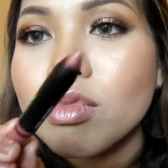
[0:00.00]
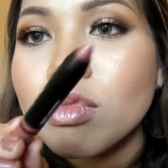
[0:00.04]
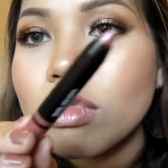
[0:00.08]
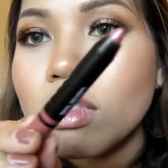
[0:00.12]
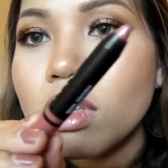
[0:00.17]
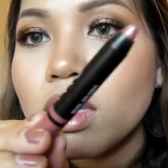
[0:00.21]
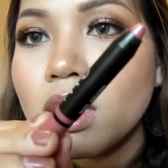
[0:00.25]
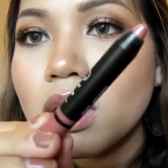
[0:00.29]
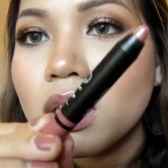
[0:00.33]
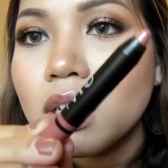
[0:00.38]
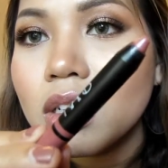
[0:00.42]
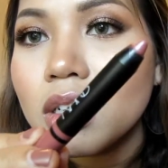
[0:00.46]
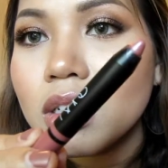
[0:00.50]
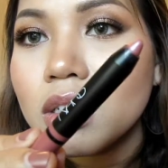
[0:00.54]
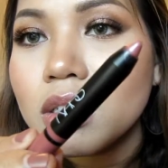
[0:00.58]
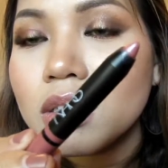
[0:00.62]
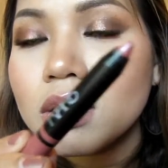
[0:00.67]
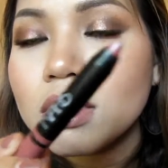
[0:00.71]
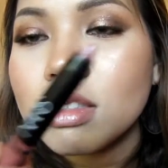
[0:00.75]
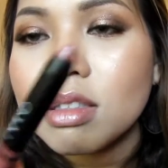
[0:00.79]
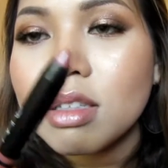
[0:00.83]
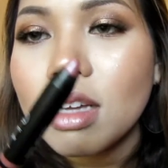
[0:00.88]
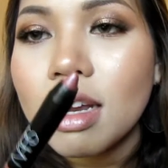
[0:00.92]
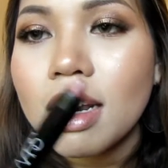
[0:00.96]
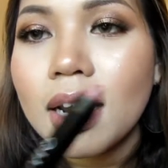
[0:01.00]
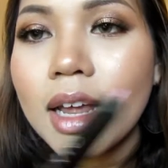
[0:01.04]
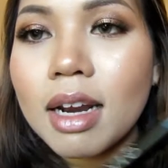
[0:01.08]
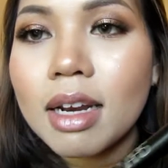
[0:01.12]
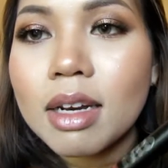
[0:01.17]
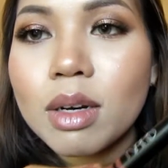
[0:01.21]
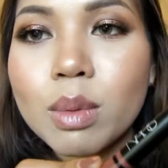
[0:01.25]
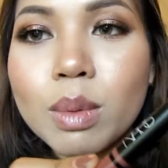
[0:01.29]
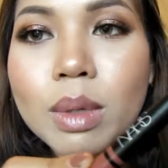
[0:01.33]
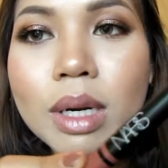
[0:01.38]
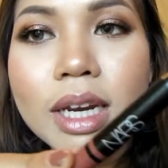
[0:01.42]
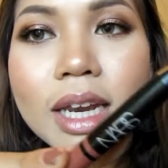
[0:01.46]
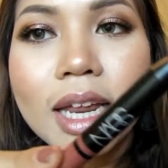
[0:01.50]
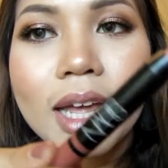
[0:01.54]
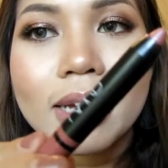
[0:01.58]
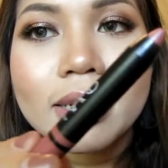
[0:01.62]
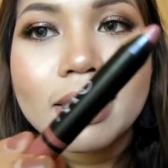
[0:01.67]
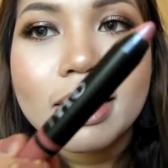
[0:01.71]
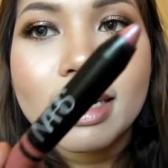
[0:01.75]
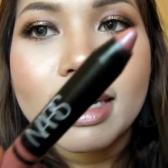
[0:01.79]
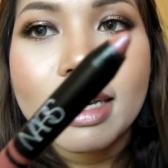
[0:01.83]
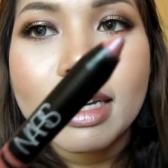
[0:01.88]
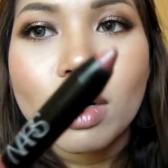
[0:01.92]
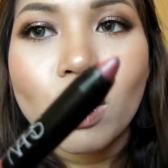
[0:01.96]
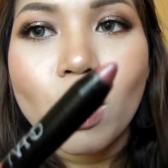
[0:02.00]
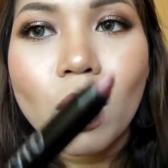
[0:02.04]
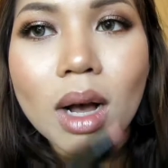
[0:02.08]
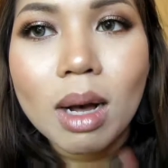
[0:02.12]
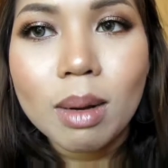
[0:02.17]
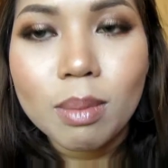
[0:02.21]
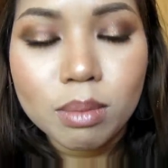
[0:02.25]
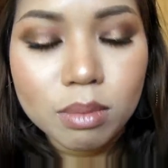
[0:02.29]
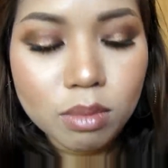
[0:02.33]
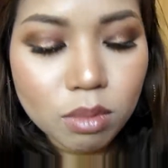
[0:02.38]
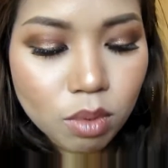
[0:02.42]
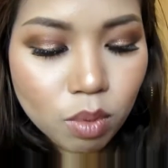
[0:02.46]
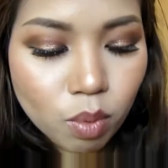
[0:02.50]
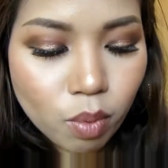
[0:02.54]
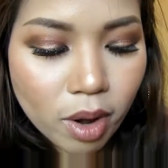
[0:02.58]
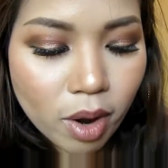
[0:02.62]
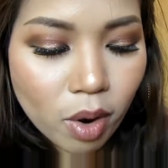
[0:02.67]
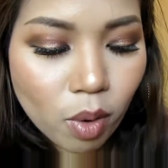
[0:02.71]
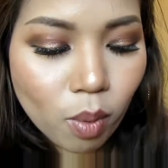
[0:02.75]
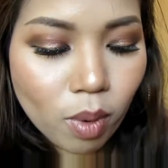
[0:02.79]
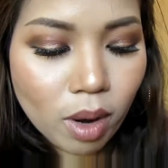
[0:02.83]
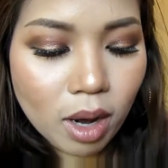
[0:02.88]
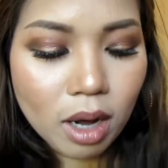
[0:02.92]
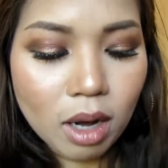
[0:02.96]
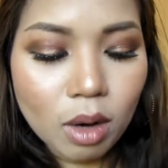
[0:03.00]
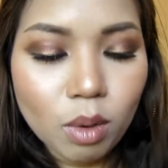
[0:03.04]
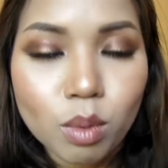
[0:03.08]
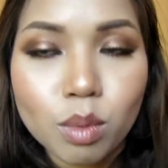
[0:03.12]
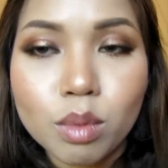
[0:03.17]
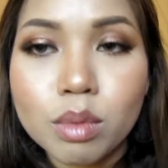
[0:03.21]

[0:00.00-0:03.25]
นี่ ขนาดดูในแท่งยังเห็นความแวววาว